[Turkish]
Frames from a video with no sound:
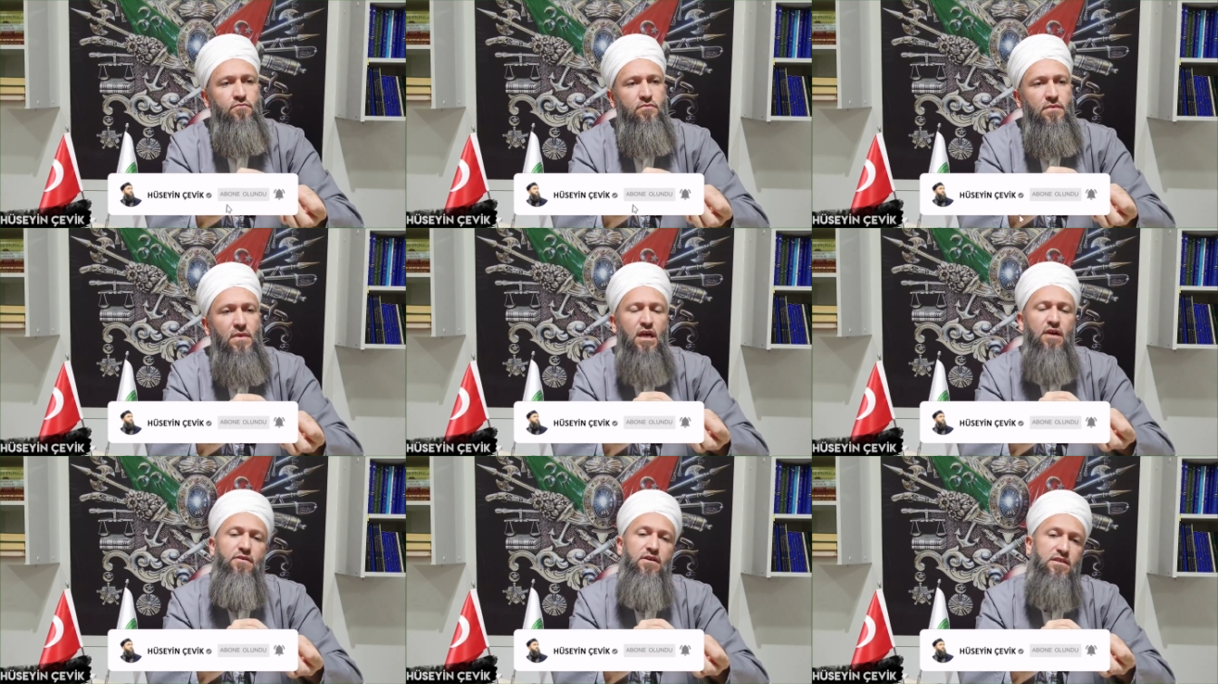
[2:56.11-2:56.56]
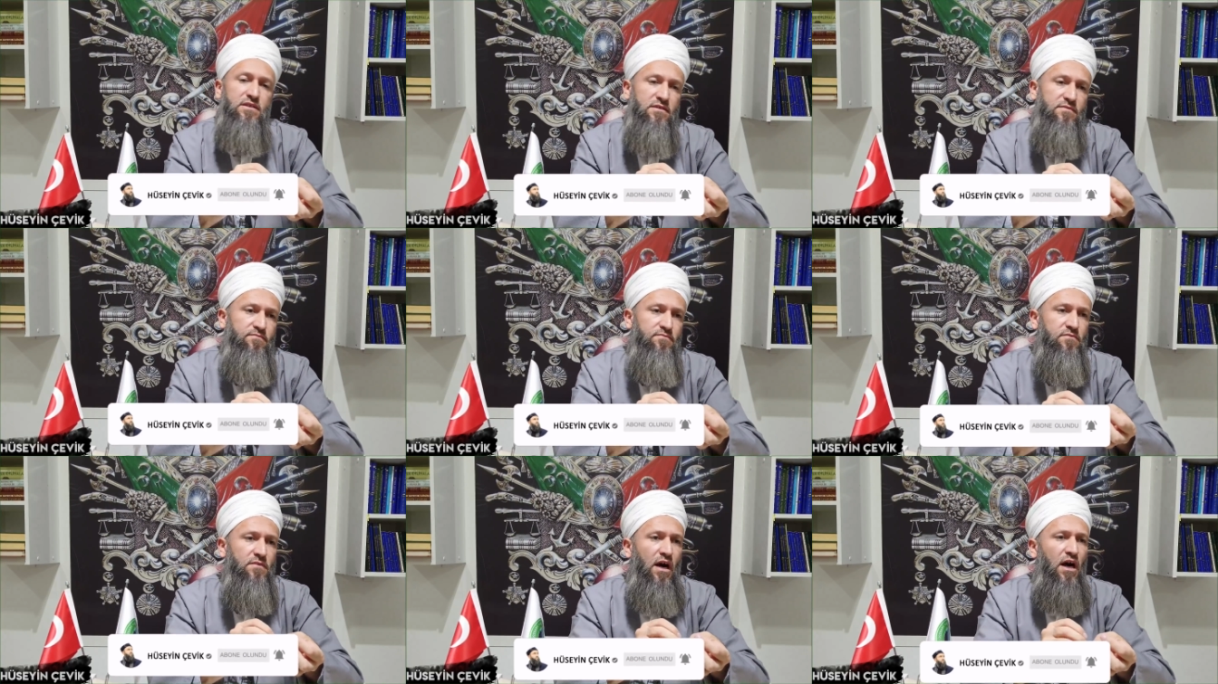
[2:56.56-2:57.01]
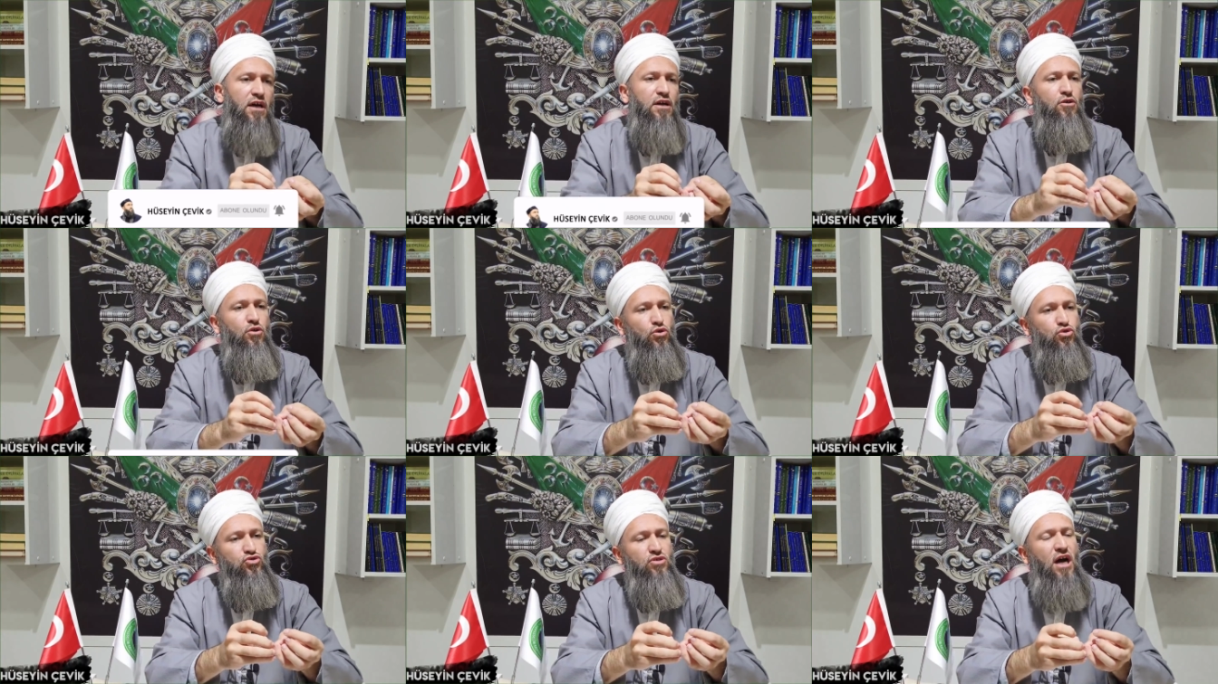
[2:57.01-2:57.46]
Evet.
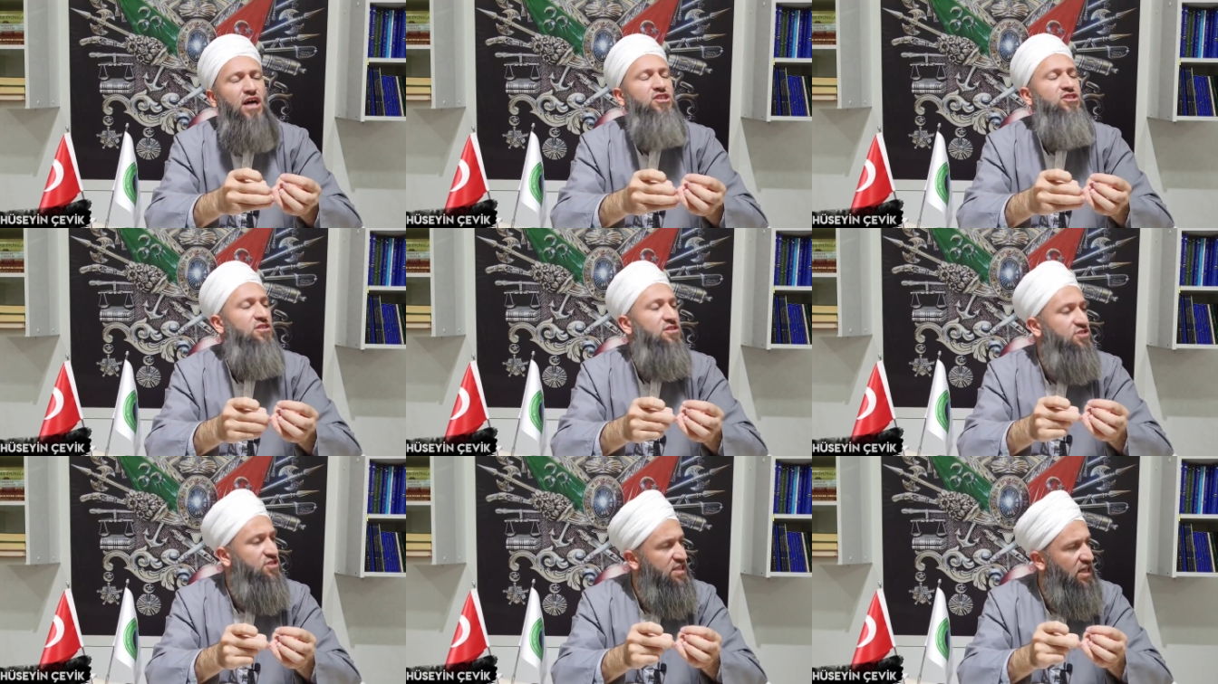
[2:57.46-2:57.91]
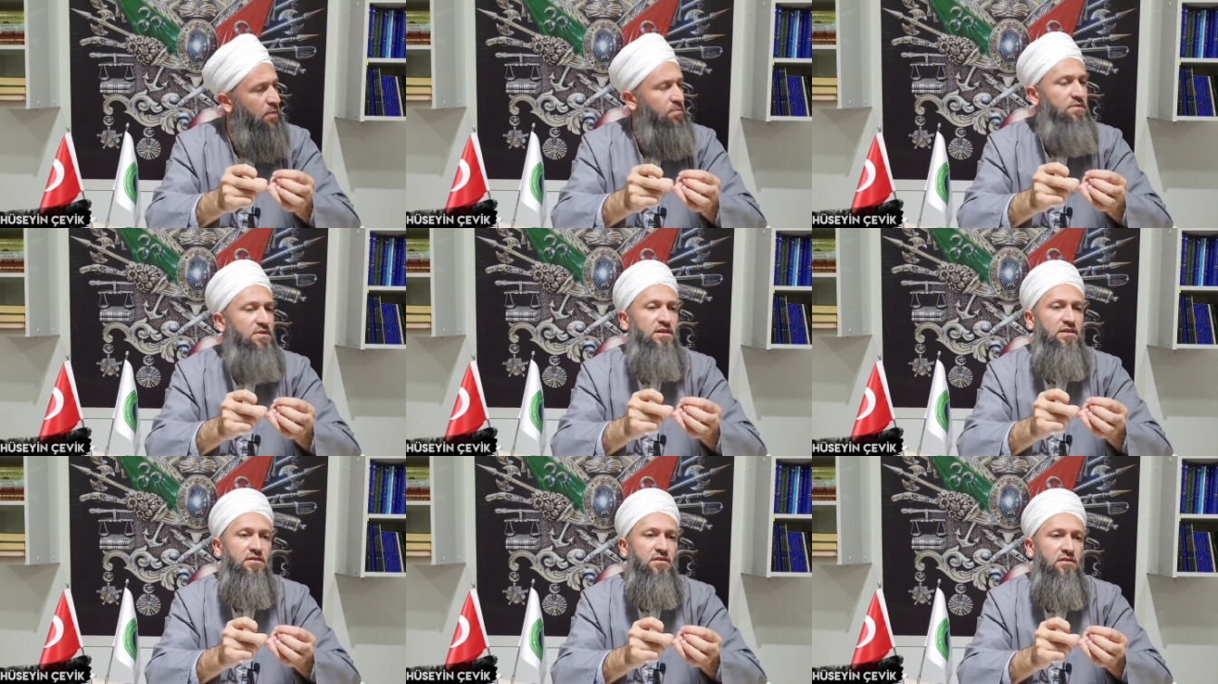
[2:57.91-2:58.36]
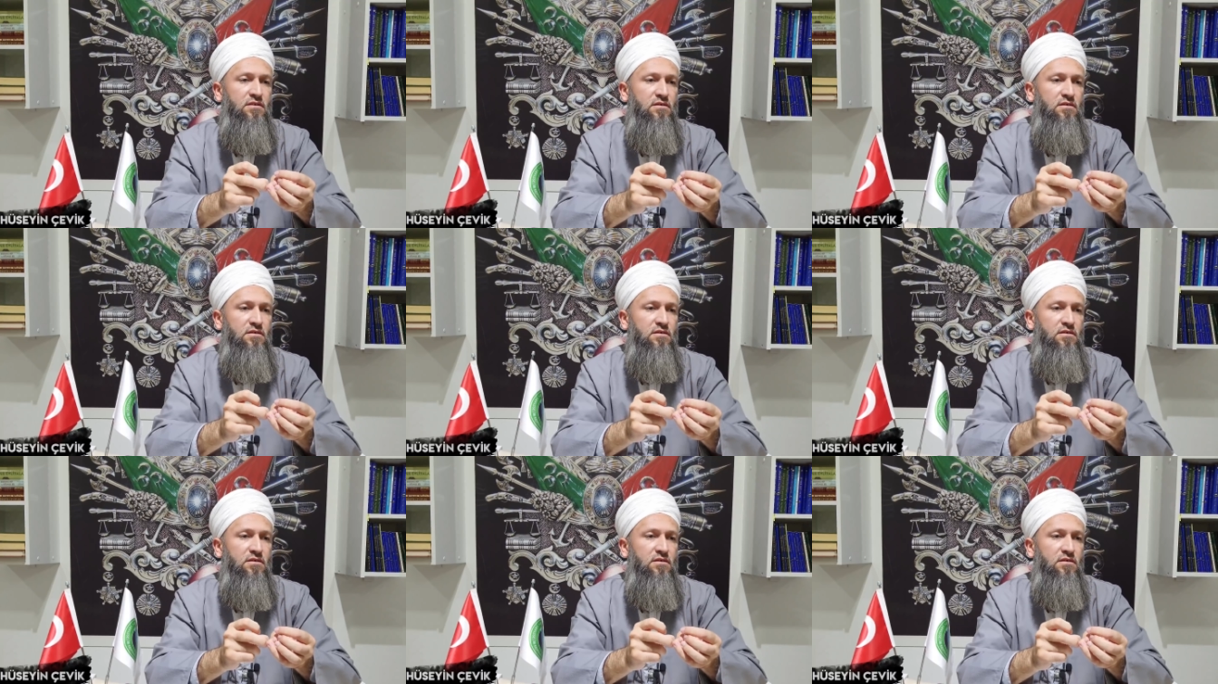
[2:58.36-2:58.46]
Hayırlı olsun. Açılışta yaptılar.